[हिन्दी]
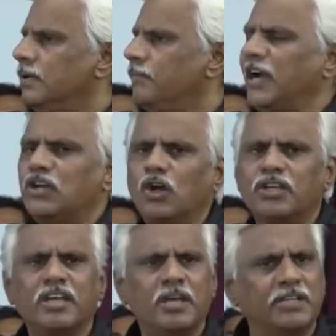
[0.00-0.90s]
पेट्रोल
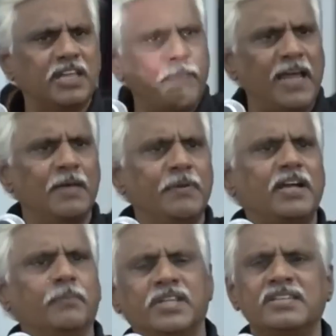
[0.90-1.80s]
की कीमतें पहले भी
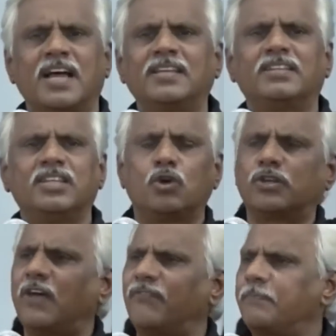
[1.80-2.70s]
कम थी ज्यादा थी तो
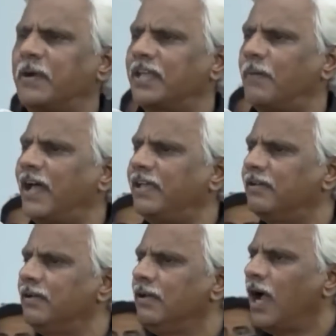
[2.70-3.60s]
क्या फर्क पड़ गया भाई
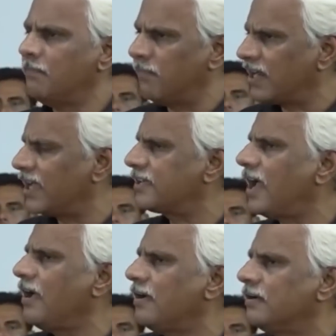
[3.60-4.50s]
हम मर गए
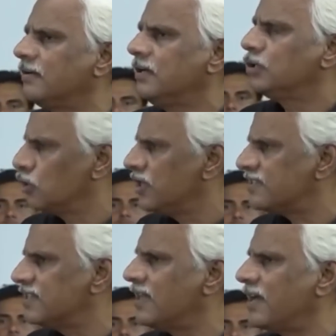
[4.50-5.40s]
क्या दुनिया
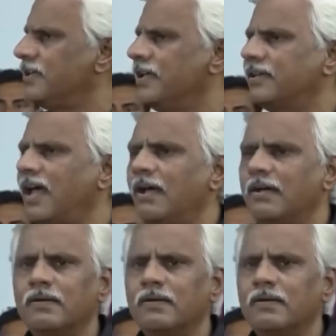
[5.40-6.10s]
जिंदा नहीं है क्या